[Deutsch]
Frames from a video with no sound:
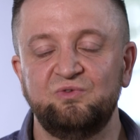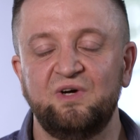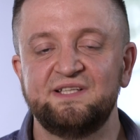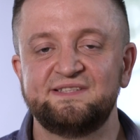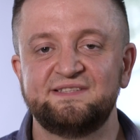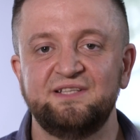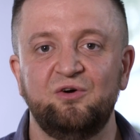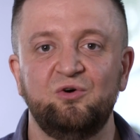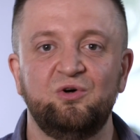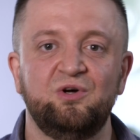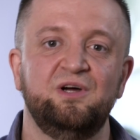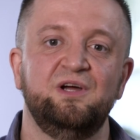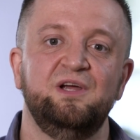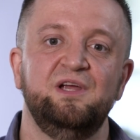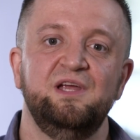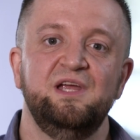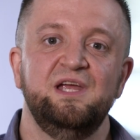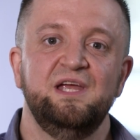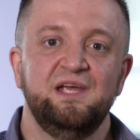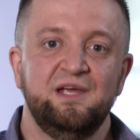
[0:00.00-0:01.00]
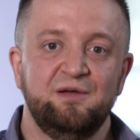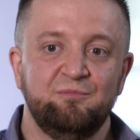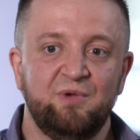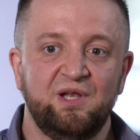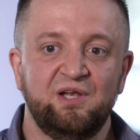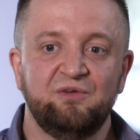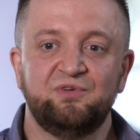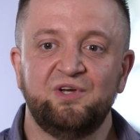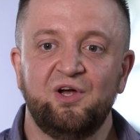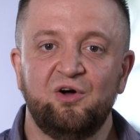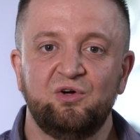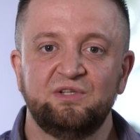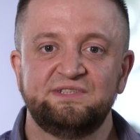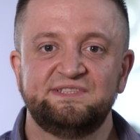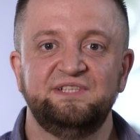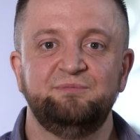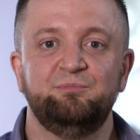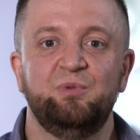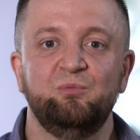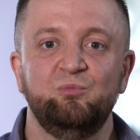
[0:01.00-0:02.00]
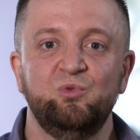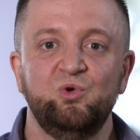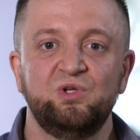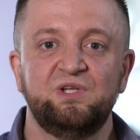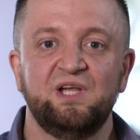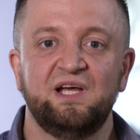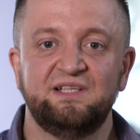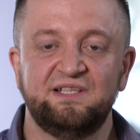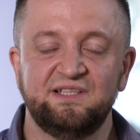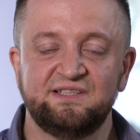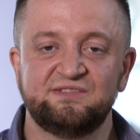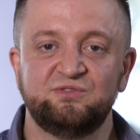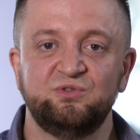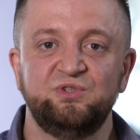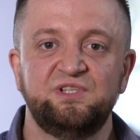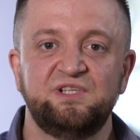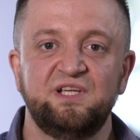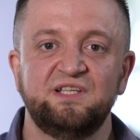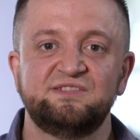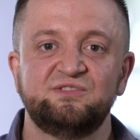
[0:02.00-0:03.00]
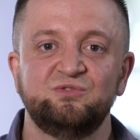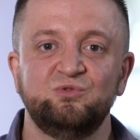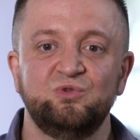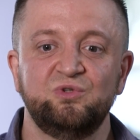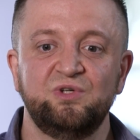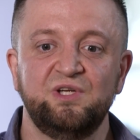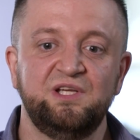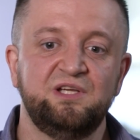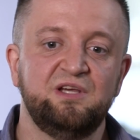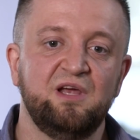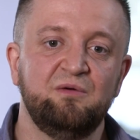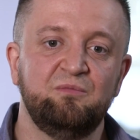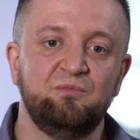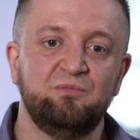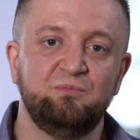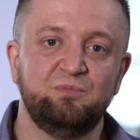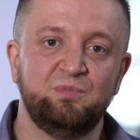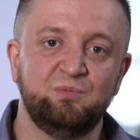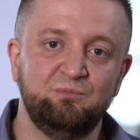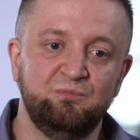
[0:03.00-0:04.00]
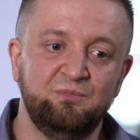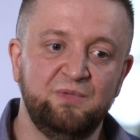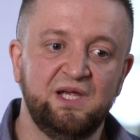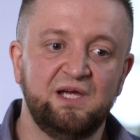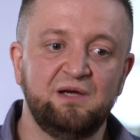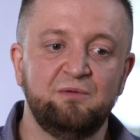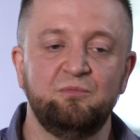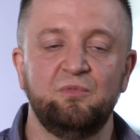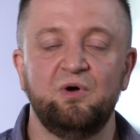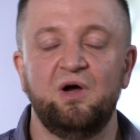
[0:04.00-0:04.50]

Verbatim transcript: war es auch. Meine Frau hat sich bemüht, hat es durchgezogen. Ich habe mehr